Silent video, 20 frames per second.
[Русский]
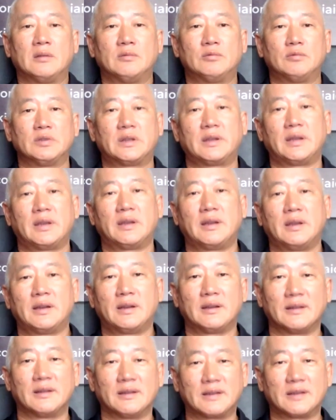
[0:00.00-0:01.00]
Вот
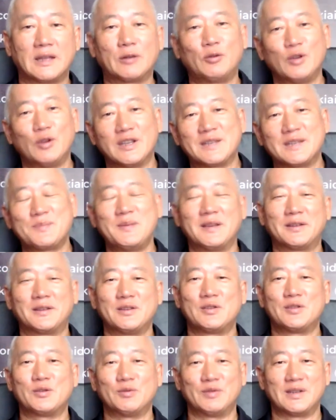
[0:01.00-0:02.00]
такой аспект
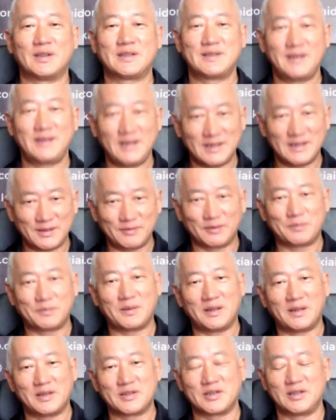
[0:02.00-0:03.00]
еще у нас есть, вот
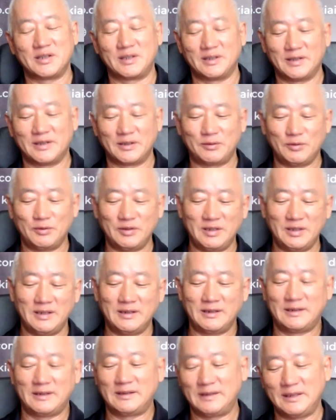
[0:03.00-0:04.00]
положение
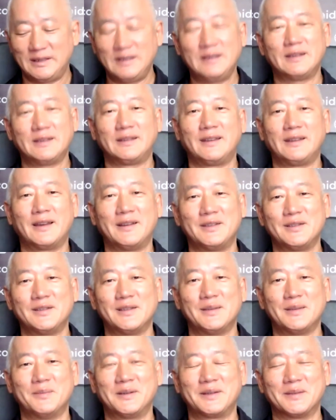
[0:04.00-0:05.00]
ладони, и я
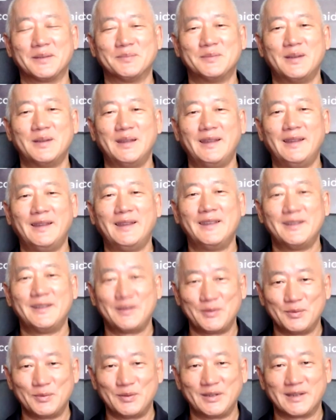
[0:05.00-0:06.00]
хотел об этом
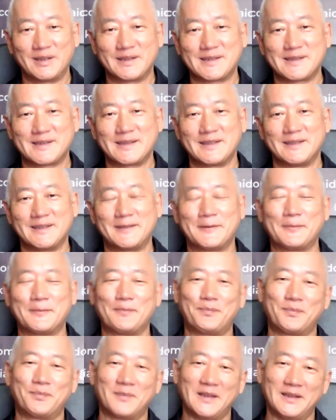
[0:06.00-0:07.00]
сегодня рассказать.
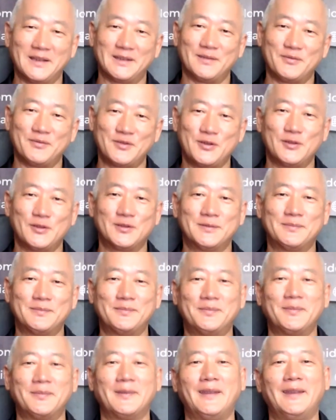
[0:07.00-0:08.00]
На этом все,
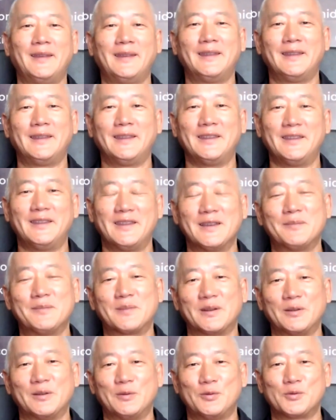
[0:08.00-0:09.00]
и я
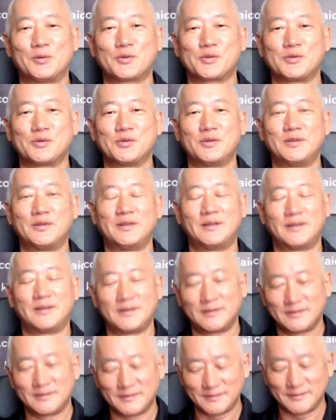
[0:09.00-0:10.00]
продолжу
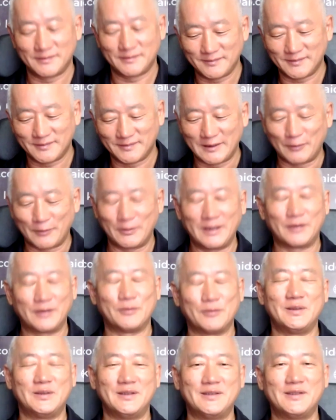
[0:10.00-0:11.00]
эту
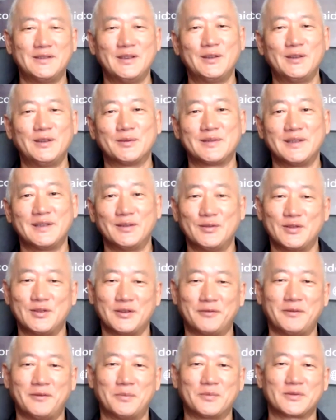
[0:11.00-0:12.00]
мини-серию в
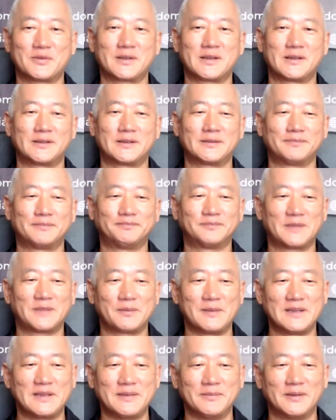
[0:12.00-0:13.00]
следующих выпусках.
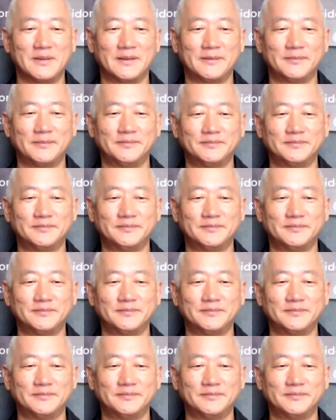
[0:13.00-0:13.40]
Спасибо.